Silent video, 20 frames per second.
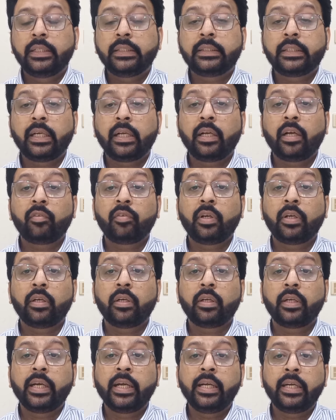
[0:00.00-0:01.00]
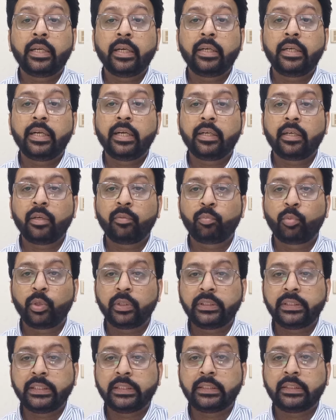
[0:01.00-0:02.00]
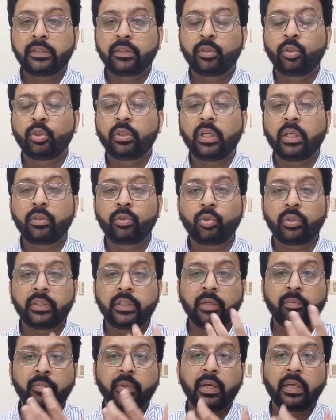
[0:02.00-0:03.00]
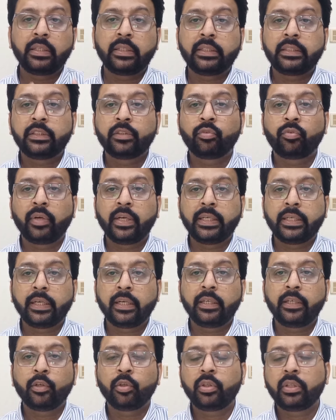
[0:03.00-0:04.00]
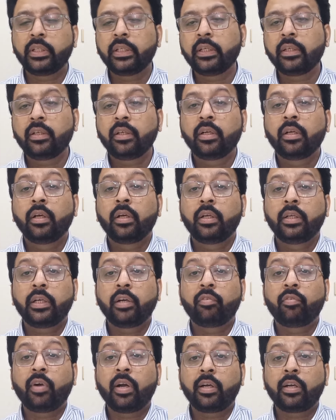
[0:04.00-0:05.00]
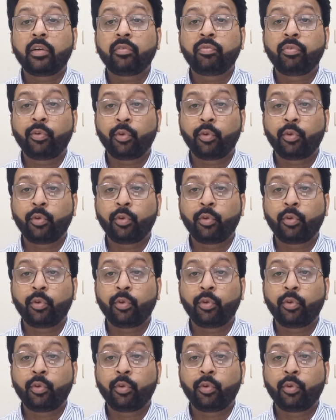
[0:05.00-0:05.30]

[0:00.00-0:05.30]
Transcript: इसके अलावा इंटरडेंटल ब्रशेस जो दांतों के दरमियान की सफाई के लिए होते हैं या वाटर